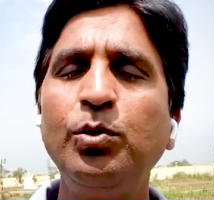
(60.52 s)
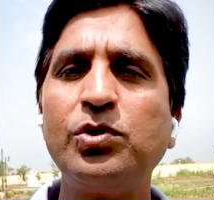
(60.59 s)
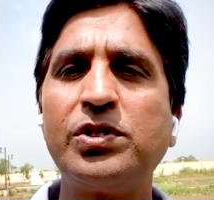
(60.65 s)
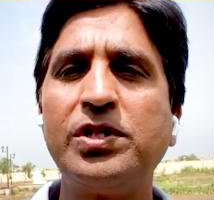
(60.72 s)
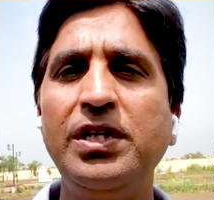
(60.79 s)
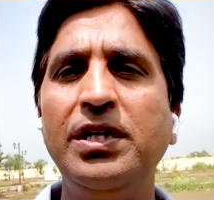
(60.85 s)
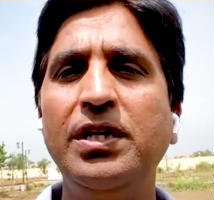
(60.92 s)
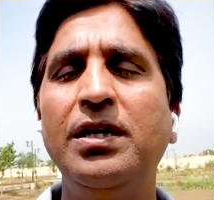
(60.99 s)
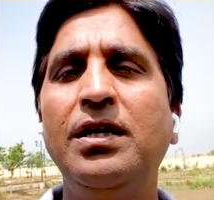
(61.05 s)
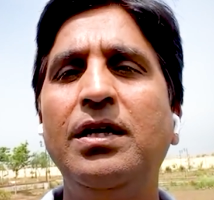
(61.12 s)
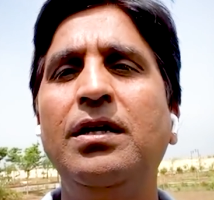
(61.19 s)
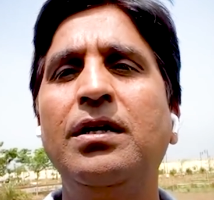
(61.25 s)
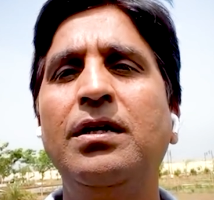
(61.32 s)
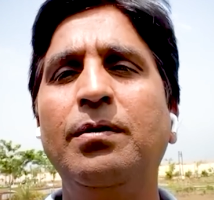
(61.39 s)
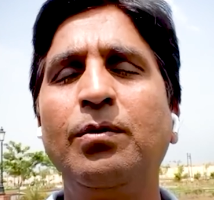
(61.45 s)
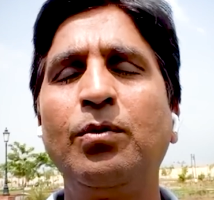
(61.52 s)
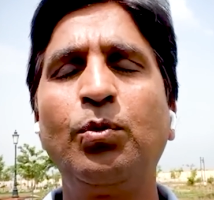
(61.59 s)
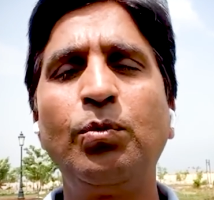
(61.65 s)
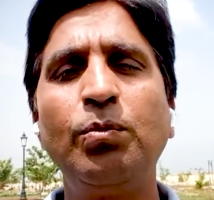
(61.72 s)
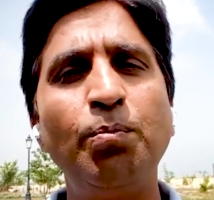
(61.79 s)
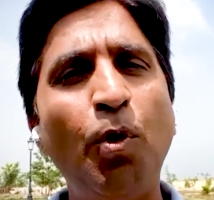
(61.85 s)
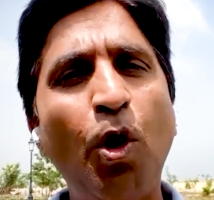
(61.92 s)
ओर से
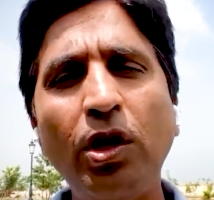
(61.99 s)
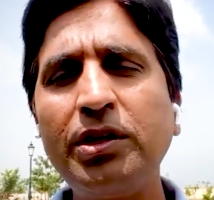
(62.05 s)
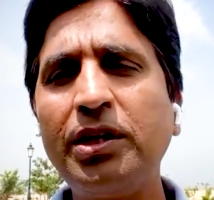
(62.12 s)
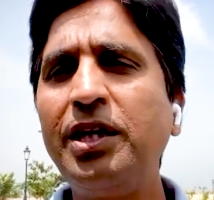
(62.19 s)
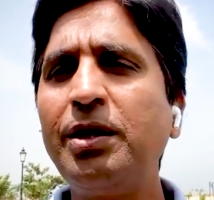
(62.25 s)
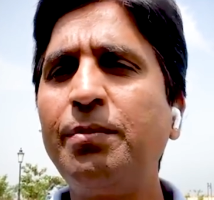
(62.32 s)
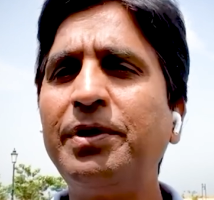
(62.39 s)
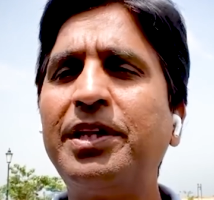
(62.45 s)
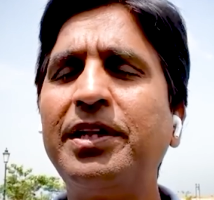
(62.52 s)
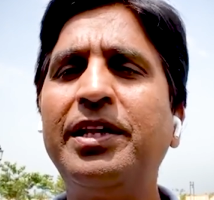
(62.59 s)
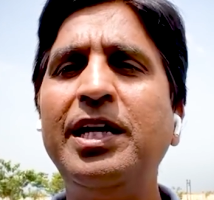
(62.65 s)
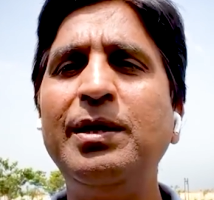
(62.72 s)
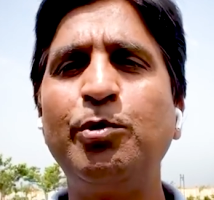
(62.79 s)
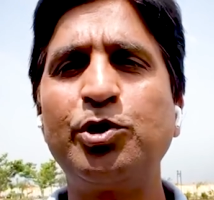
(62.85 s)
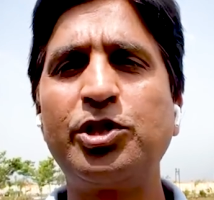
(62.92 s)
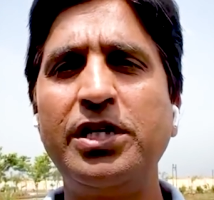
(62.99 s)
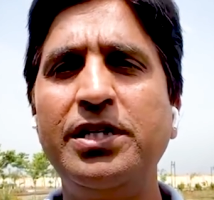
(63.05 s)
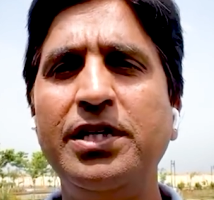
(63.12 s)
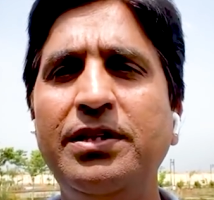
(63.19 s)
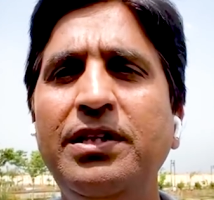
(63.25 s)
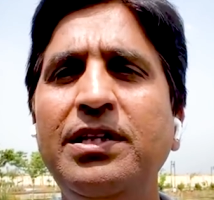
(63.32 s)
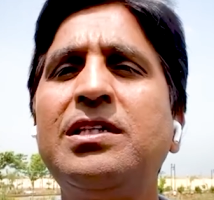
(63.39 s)
बहुत अधिक मदद नहीं पहुंचाई
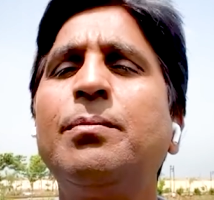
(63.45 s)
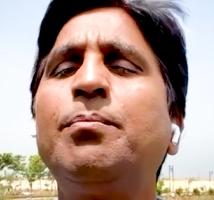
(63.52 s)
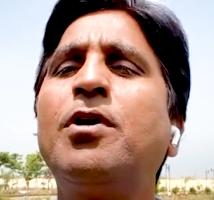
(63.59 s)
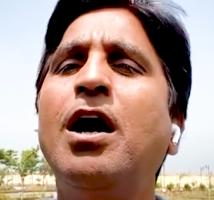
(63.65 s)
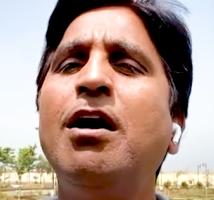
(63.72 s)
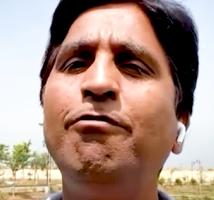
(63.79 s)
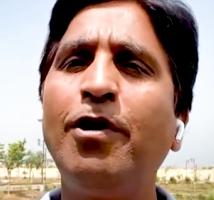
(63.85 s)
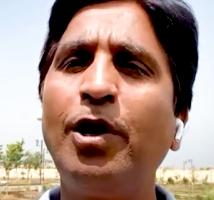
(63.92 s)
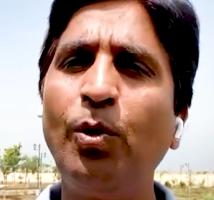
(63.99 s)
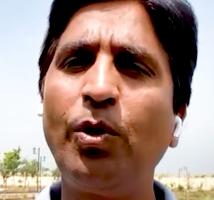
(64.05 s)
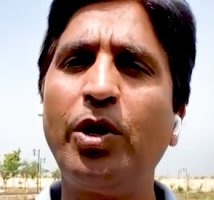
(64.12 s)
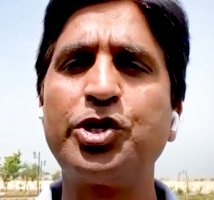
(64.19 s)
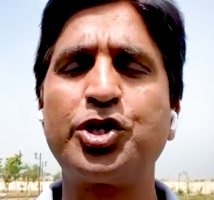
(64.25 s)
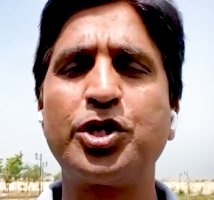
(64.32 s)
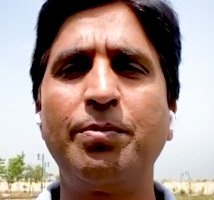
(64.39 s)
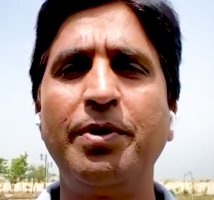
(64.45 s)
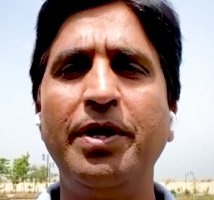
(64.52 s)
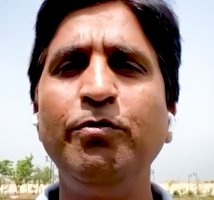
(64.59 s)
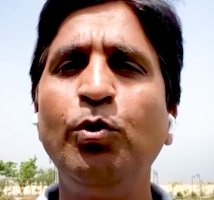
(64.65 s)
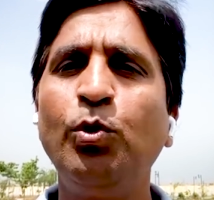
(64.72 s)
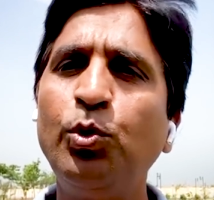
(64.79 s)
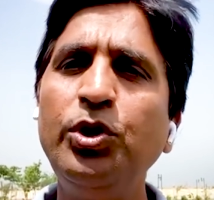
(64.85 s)
जाती है सब गांव वालों का श्रम है
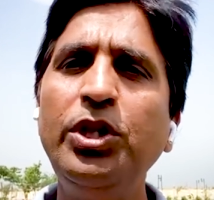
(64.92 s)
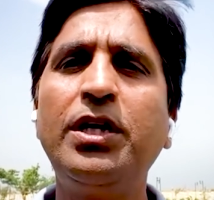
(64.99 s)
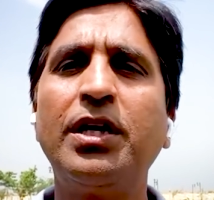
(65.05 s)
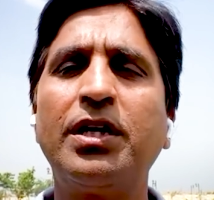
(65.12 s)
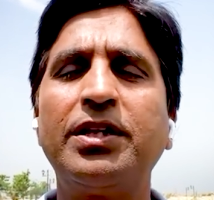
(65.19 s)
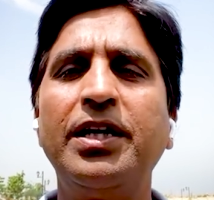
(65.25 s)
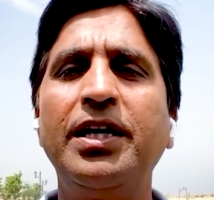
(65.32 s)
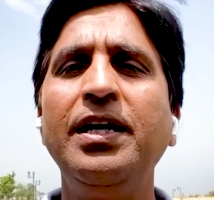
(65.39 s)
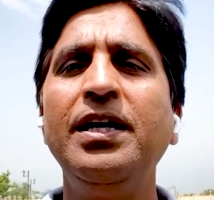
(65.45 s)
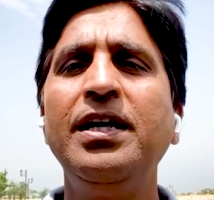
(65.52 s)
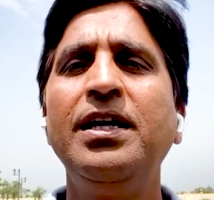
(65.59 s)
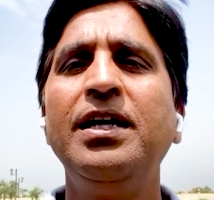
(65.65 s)
वो खुद ही करते हैं